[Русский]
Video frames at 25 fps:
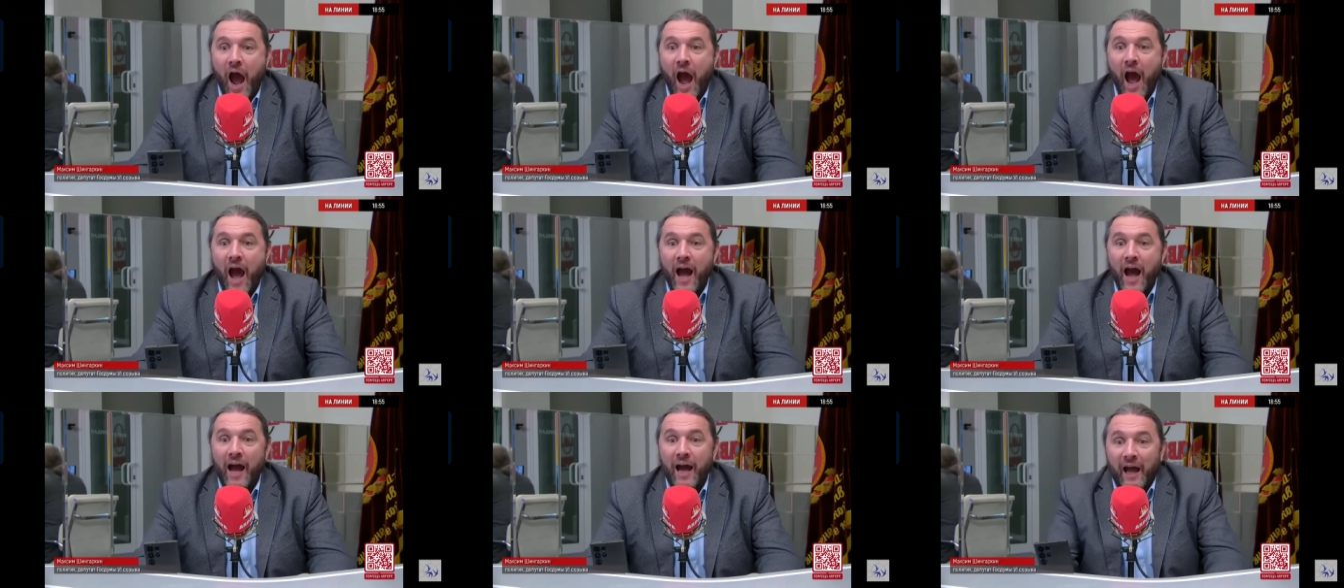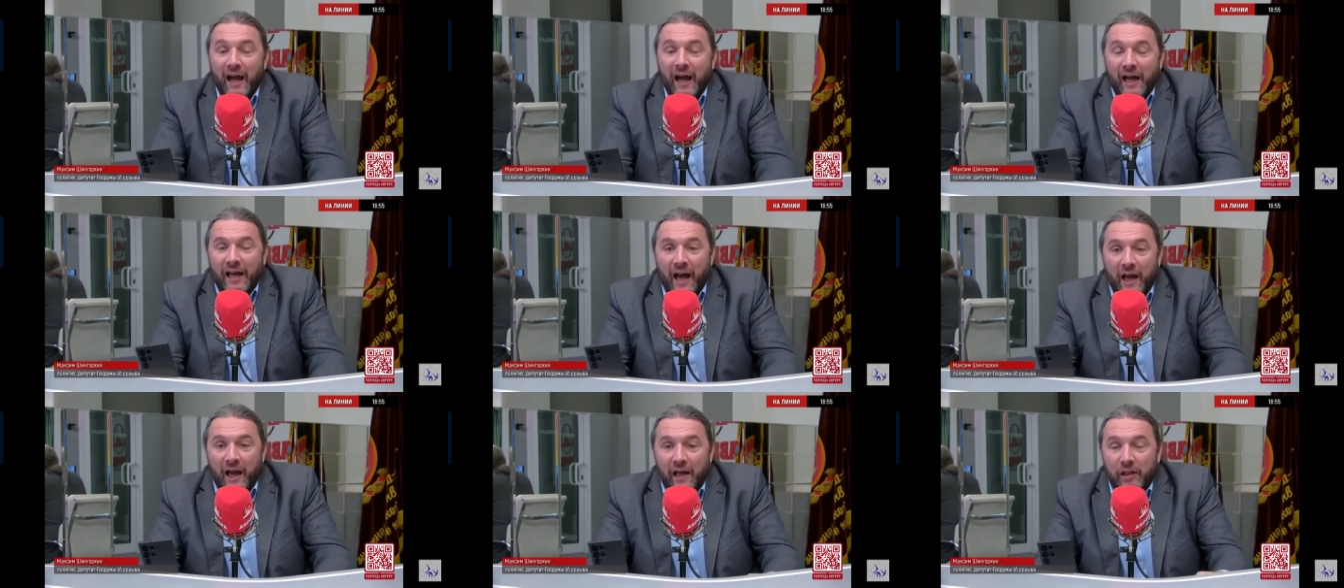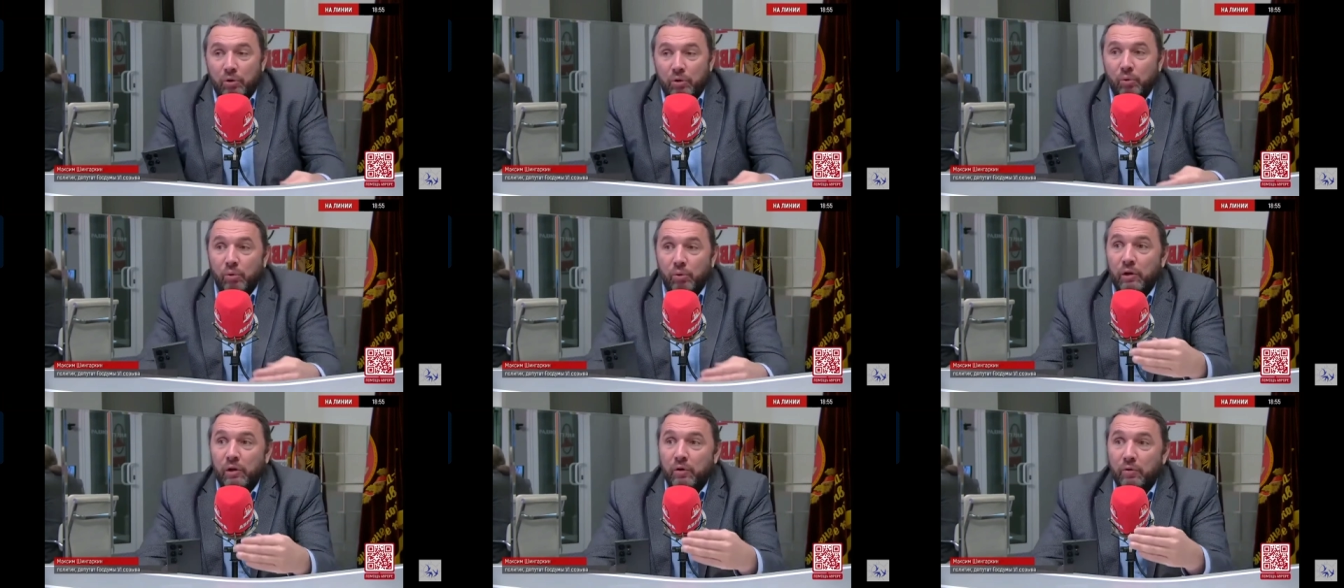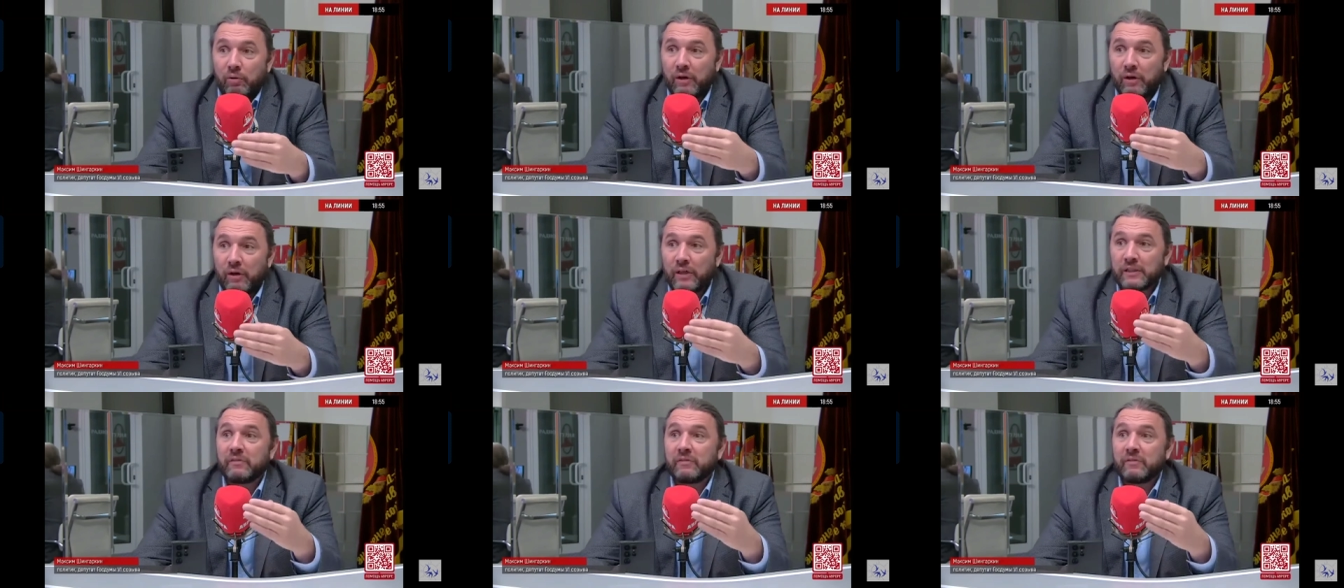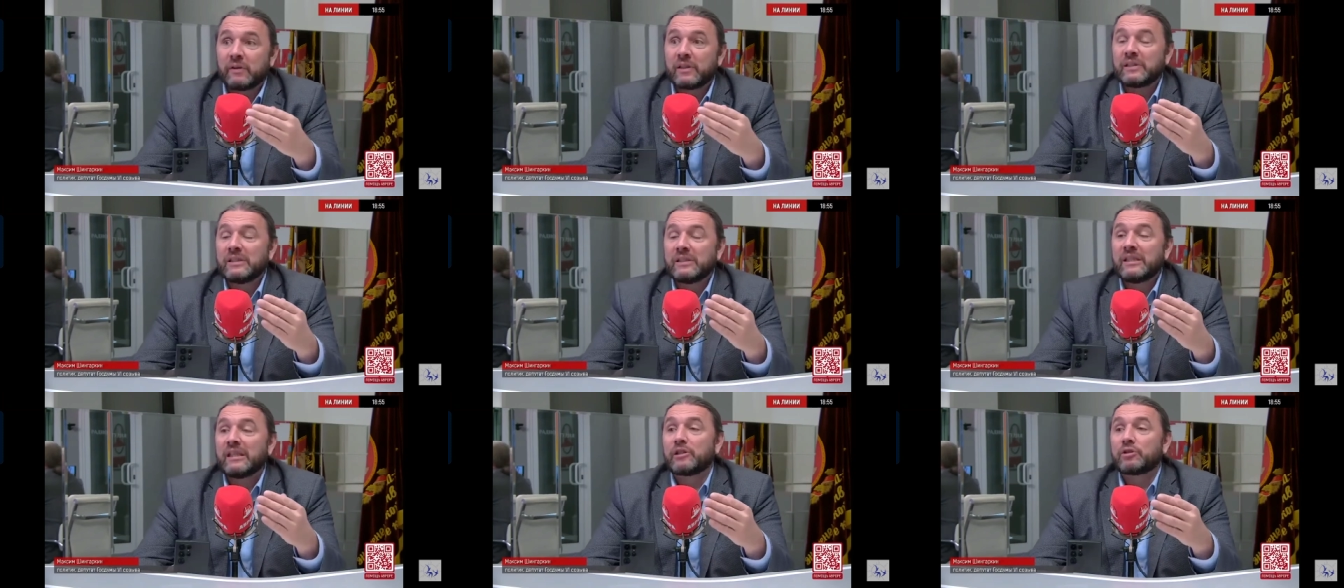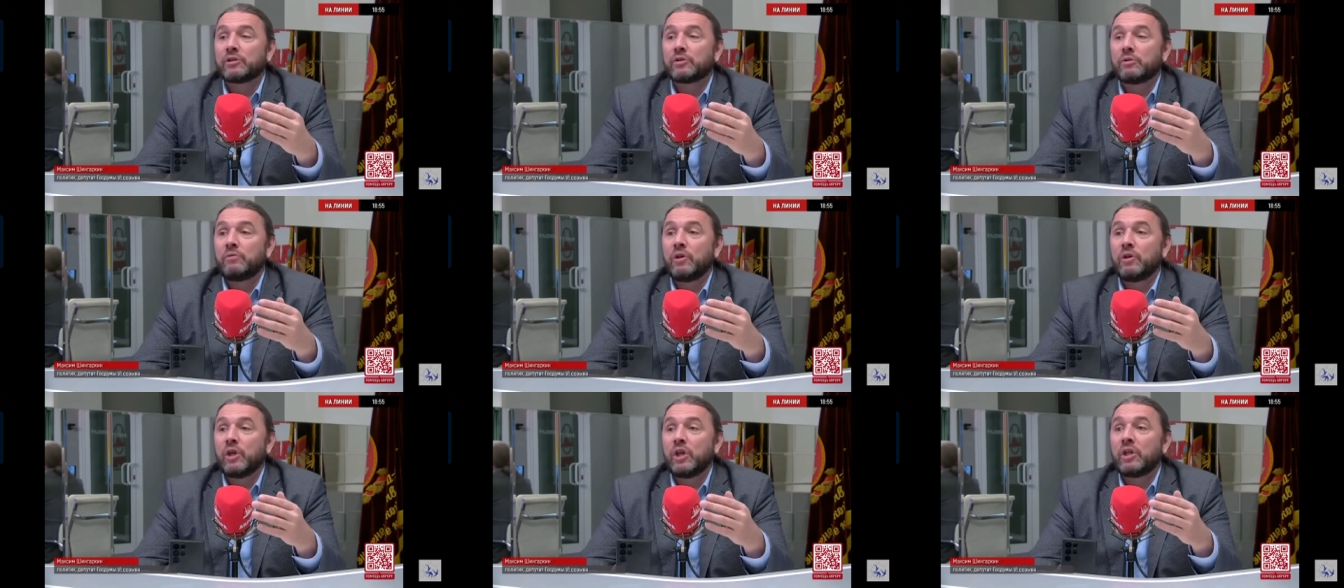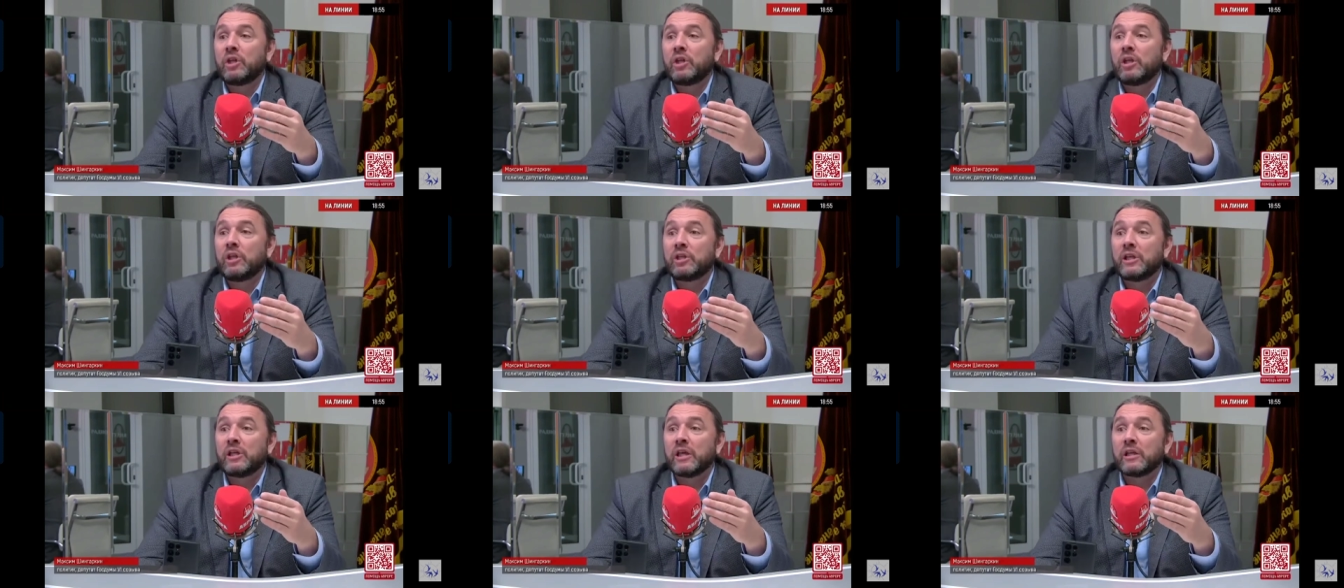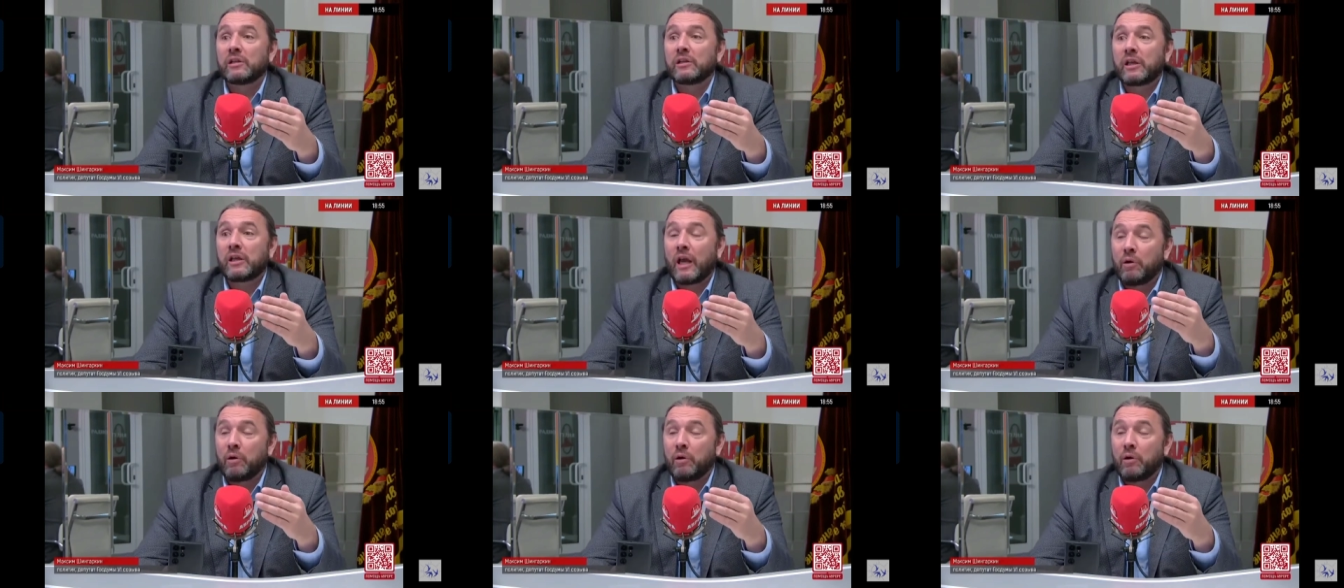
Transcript: А как только у вас возник суверенитет